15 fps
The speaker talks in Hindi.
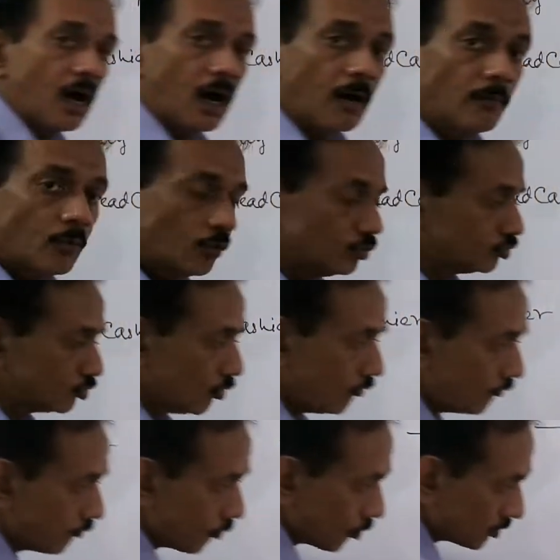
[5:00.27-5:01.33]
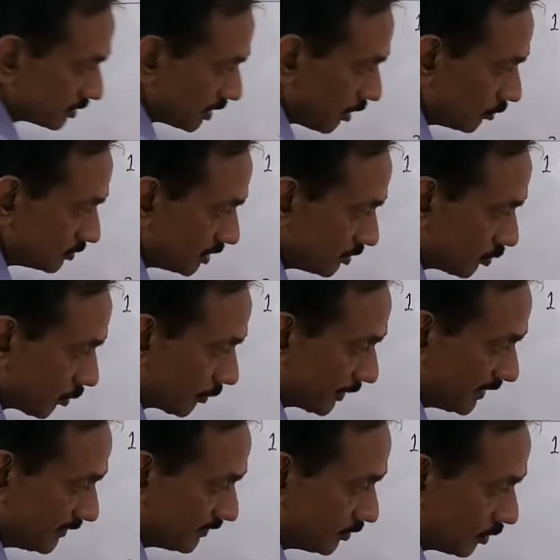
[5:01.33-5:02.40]
अब उसको फोर थाउजेंड
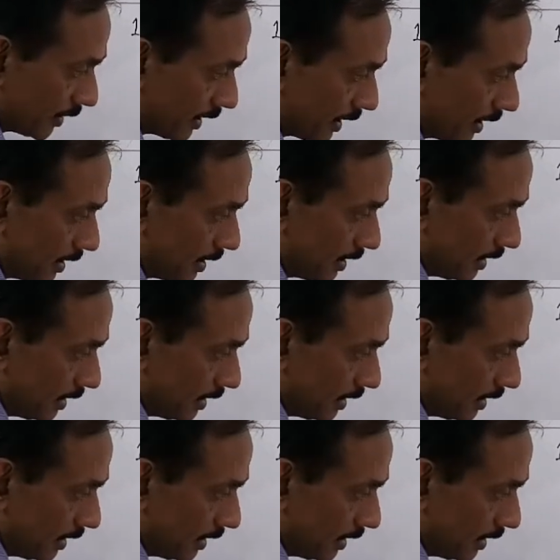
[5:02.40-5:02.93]
रुपीज़ जो है